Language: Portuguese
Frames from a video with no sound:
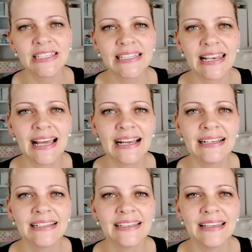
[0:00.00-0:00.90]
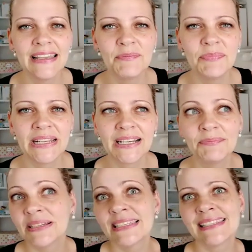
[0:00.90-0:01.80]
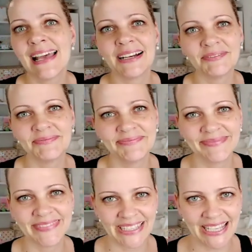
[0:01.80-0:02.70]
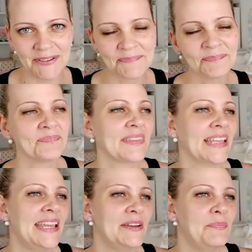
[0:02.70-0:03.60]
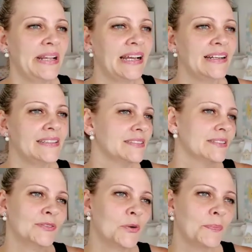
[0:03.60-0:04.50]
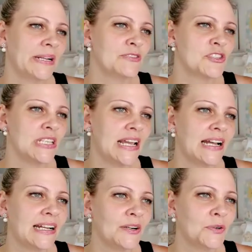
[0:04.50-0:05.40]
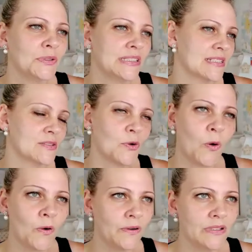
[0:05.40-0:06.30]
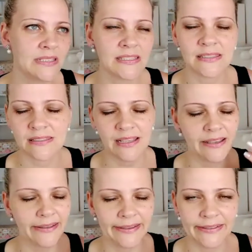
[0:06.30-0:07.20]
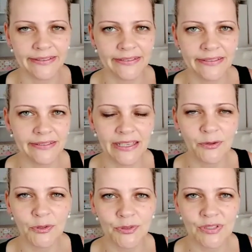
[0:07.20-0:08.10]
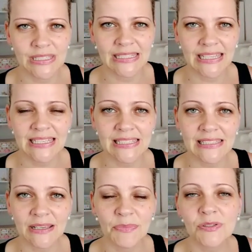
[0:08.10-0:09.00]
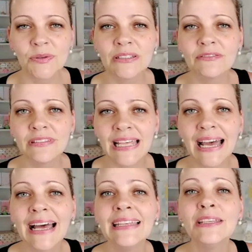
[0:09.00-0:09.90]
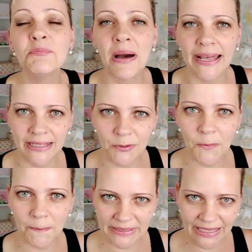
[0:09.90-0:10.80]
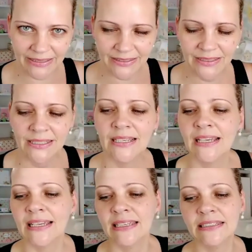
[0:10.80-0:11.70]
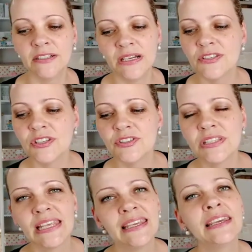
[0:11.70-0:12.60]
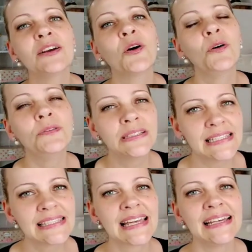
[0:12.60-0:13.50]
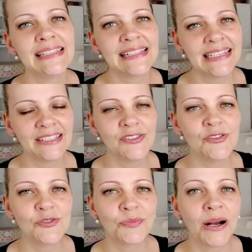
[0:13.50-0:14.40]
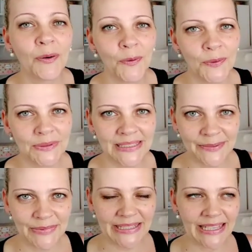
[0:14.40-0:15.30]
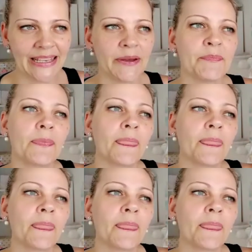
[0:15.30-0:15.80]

ele tá lá é para passear, né? É para compartilhar outras coisas, né? E tem outros interesses, a pessoa não tá ali para comprar. Então a gente tem que conquistar esse cliente de uma outra maneira.